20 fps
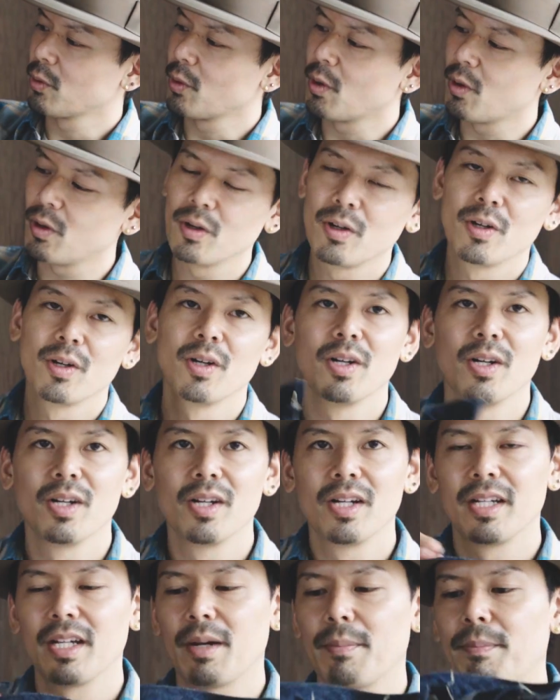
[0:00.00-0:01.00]
の
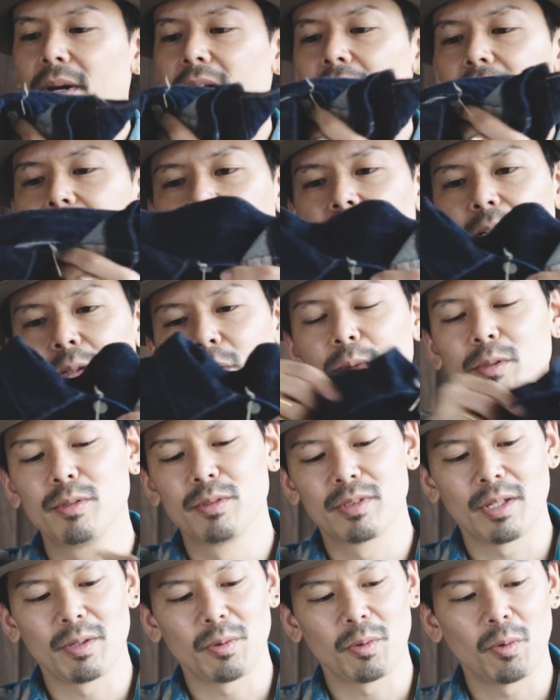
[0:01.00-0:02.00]
やっぱ何度も言うん
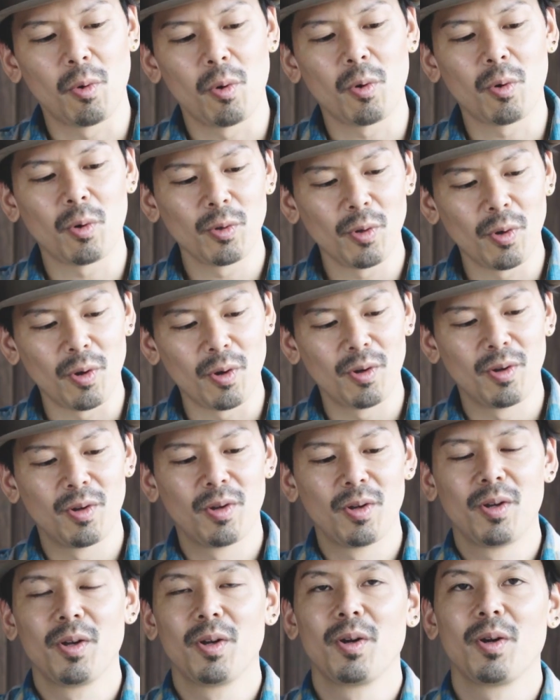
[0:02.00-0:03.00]
ですけど、ここの
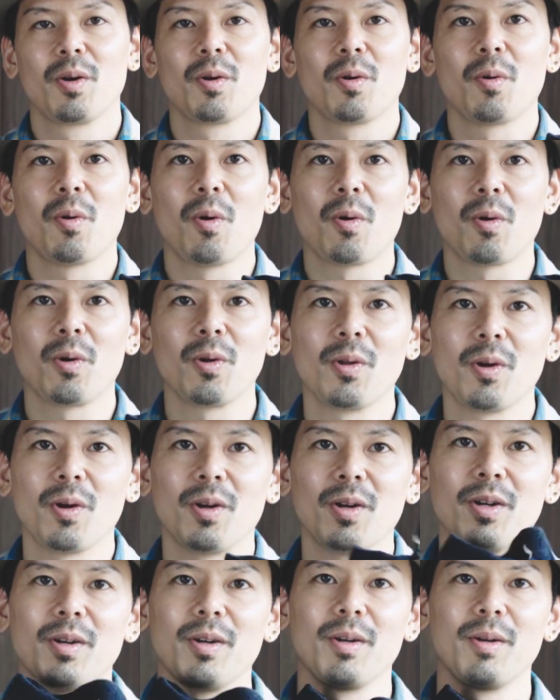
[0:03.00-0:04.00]
ここ
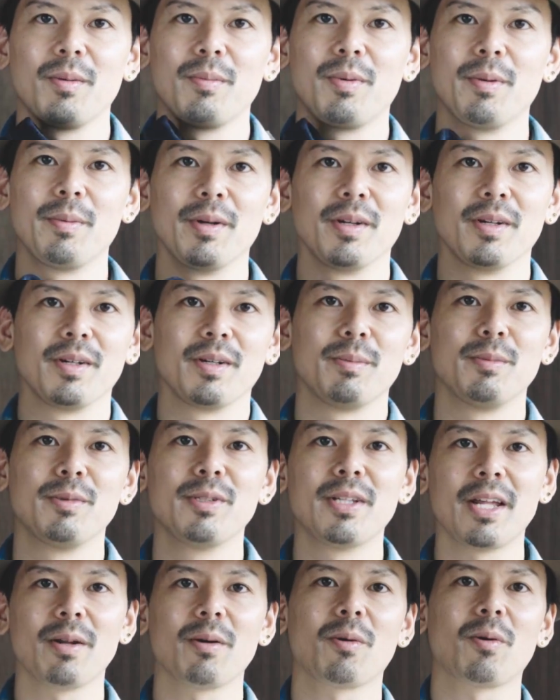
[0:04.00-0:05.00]
の部分、
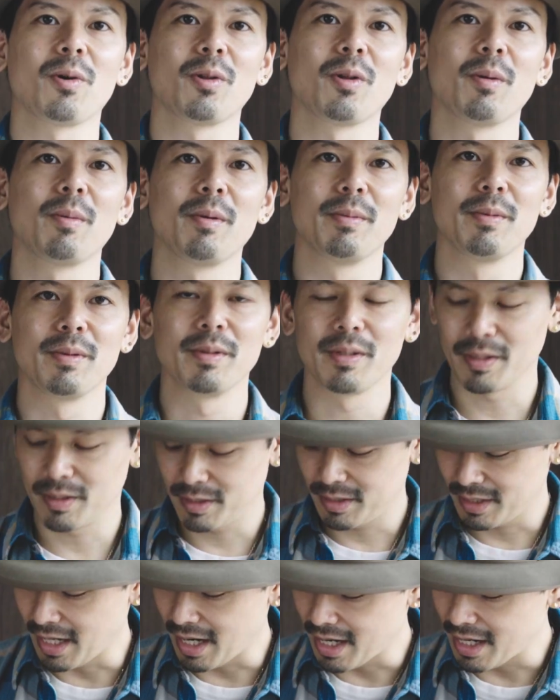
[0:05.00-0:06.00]
胸のこの部分
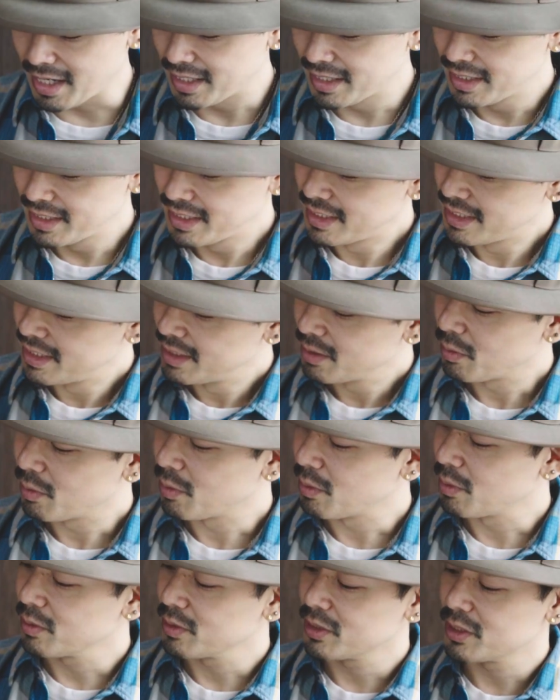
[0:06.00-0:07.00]
が
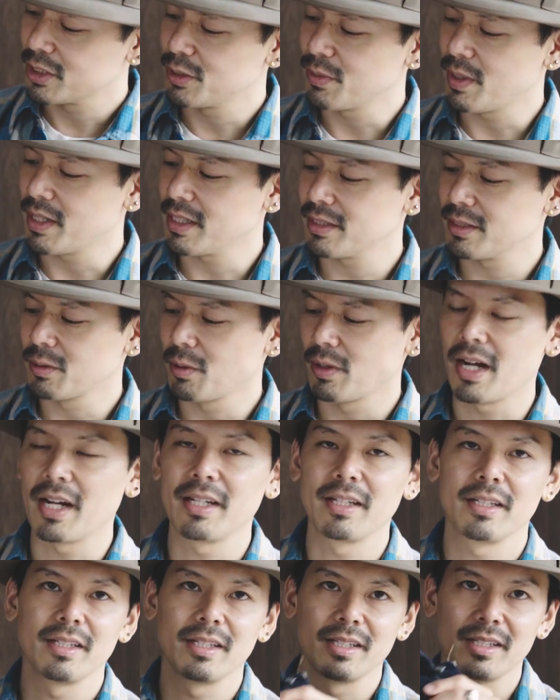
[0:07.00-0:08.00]
こうシワがすごい
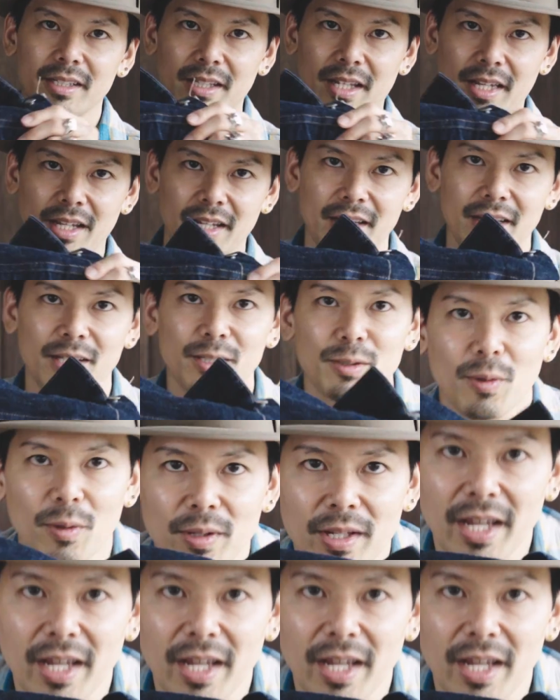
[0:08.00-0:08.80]
入っているの